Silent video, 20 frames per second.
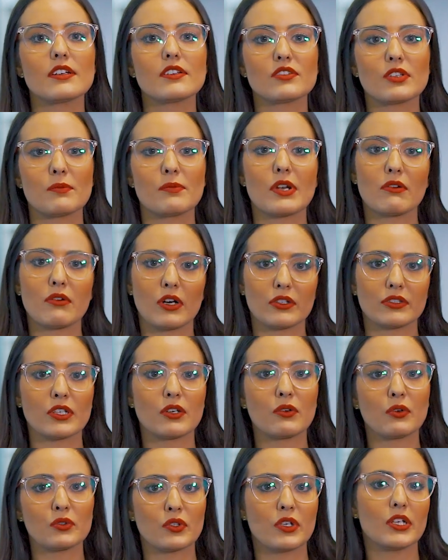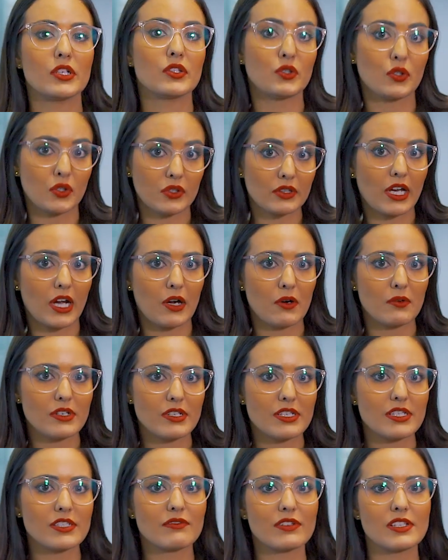sobre a qual tem controle total,
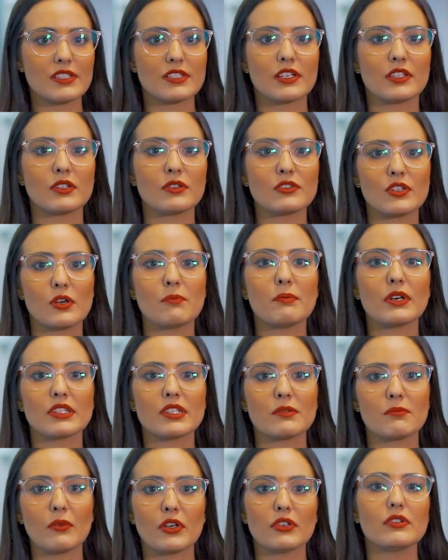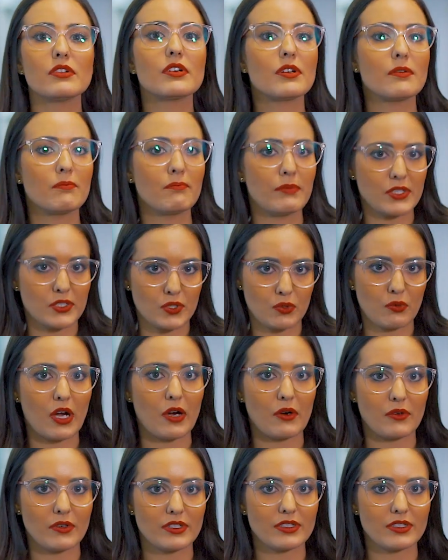esvaziando o seu patrimônio pessoal